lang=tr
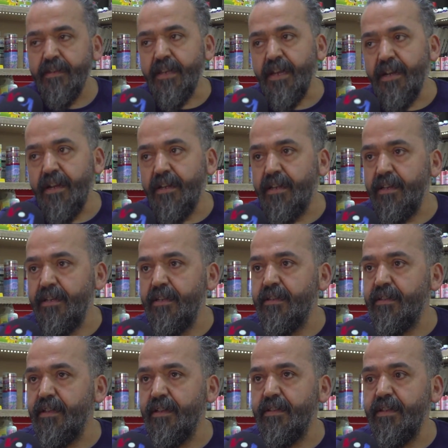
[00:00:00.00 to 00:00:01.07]
Genelde
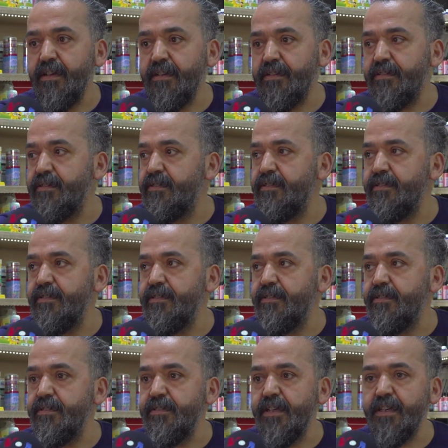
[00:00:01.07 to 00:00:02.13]
insanlar
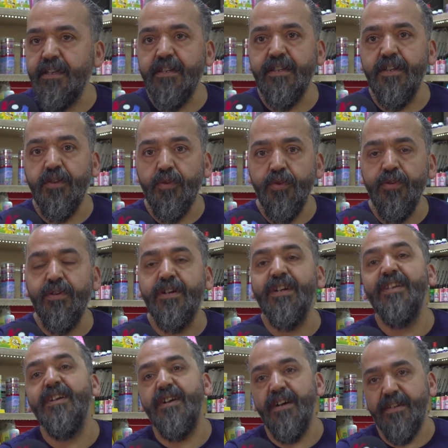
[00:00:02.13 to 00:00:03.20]
e, nakitten çok
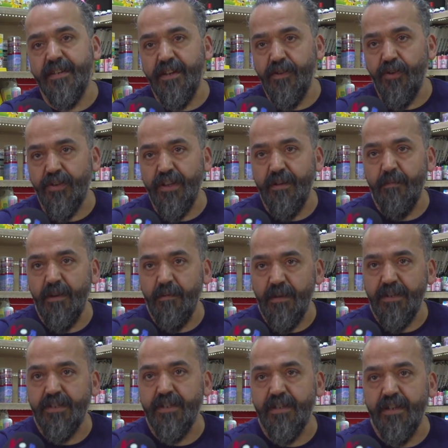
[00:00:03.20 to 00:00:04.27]
kredi kartına yüklenmeye
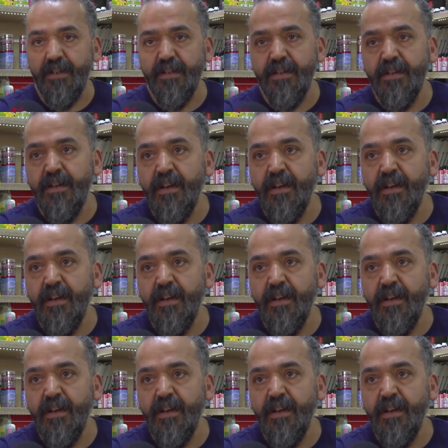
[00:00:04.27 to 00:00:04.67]
başladılar.